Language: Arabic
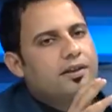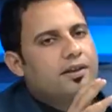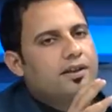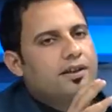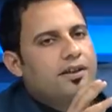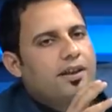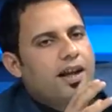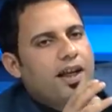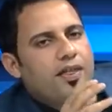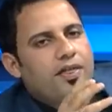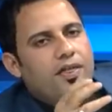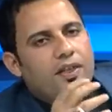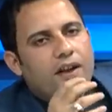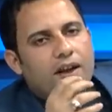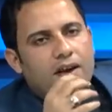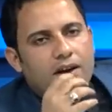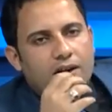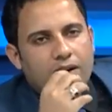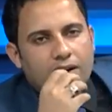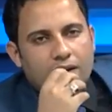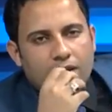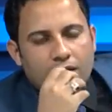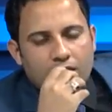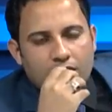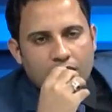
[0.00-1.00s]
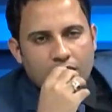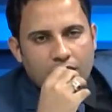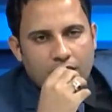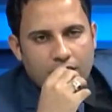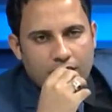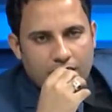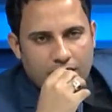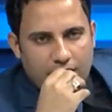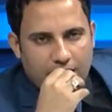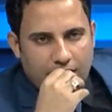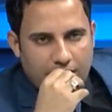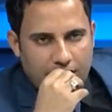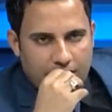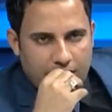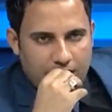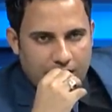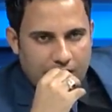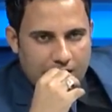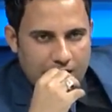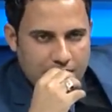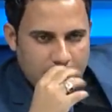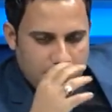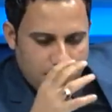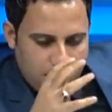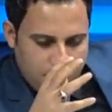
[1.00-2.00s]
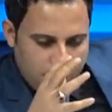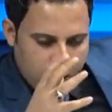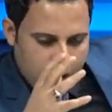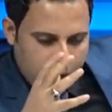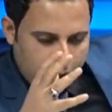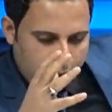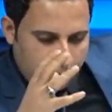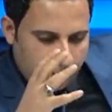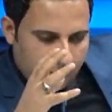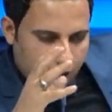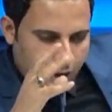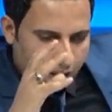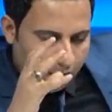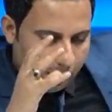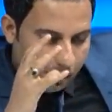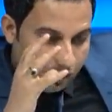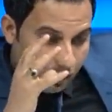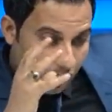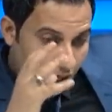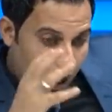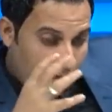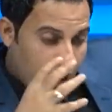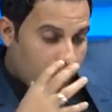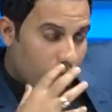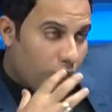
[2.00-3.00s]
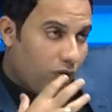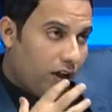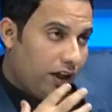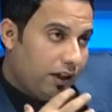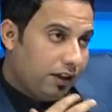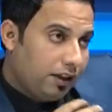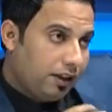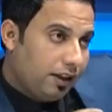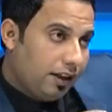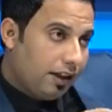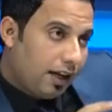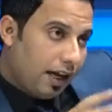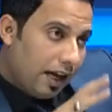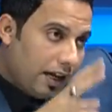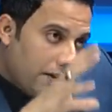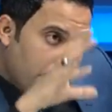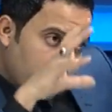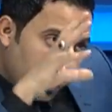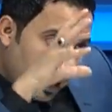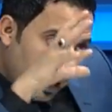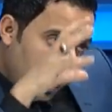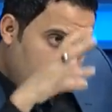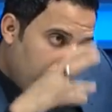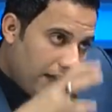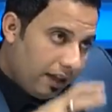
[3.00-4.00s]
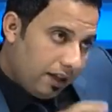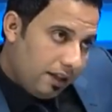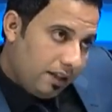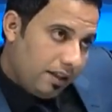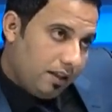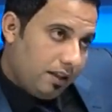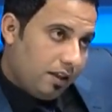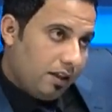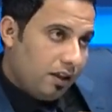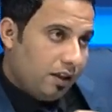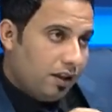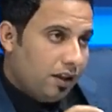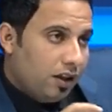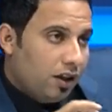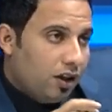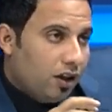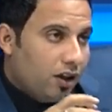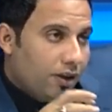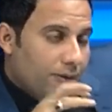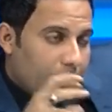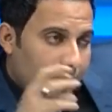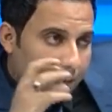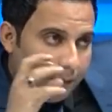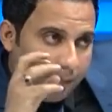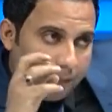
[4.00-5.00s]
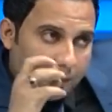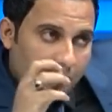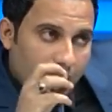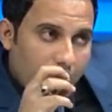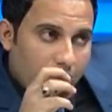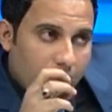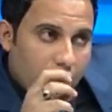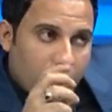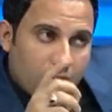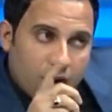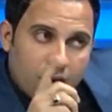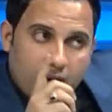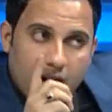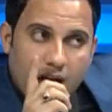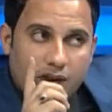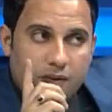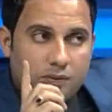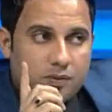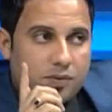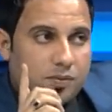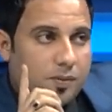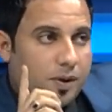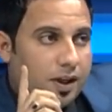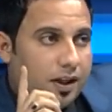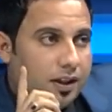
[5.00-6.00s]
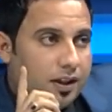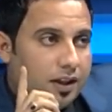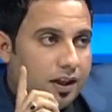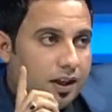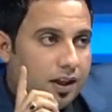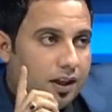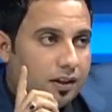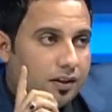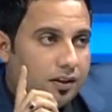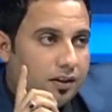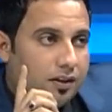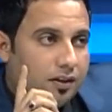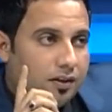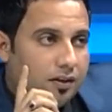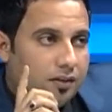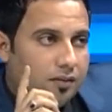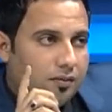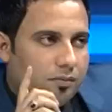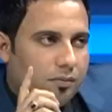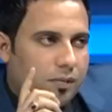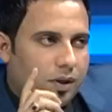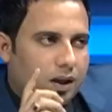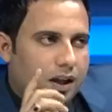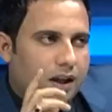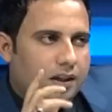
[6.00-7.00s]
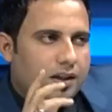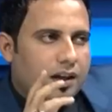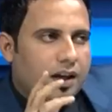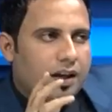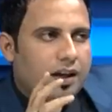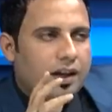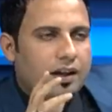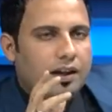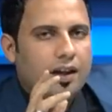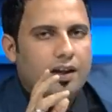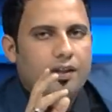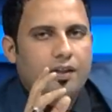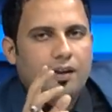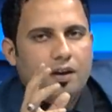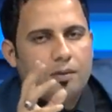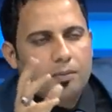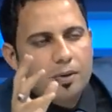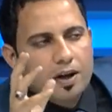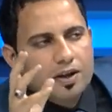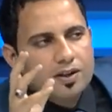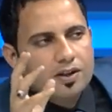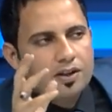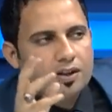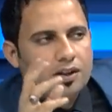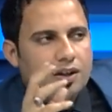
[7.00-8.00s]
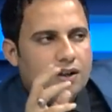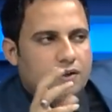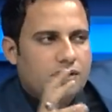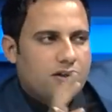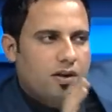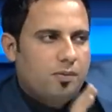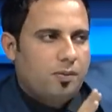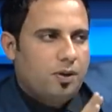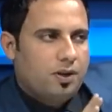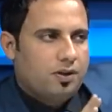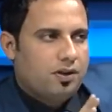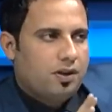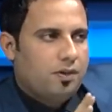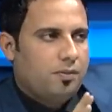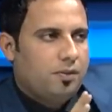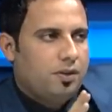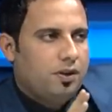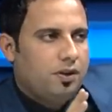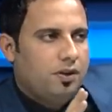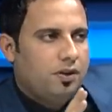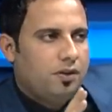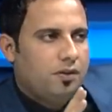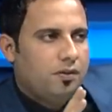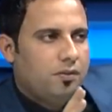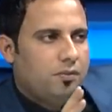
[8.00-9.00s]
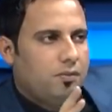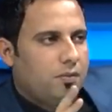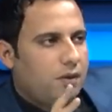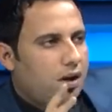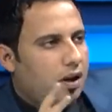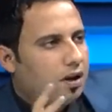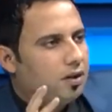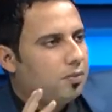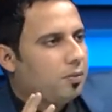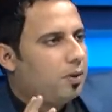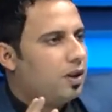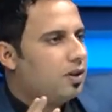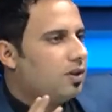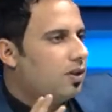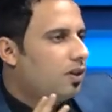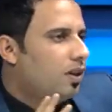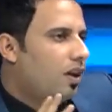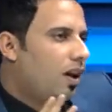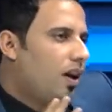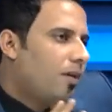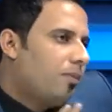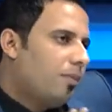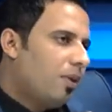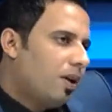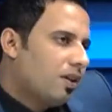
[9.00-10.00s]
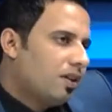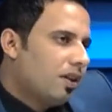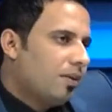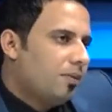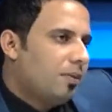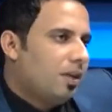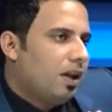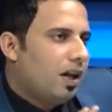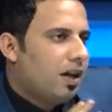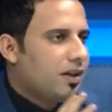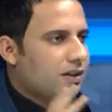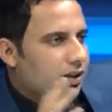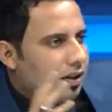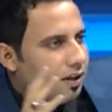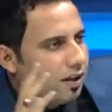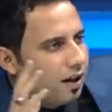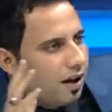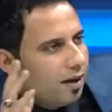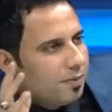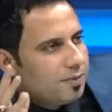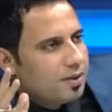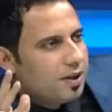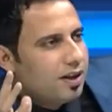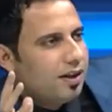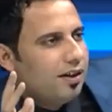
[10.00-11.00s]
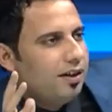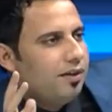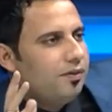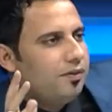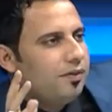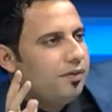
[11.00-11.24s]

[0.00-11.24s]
تتاثر يعني هسه الشاعر الوحيد اللي هيمن علي بتاثر كاظم اسماعيل القاطر مرات انا اتاثر بقصيده سمير صبيح مرات بقصيده العباس عبد الحسن حمزه الحلفي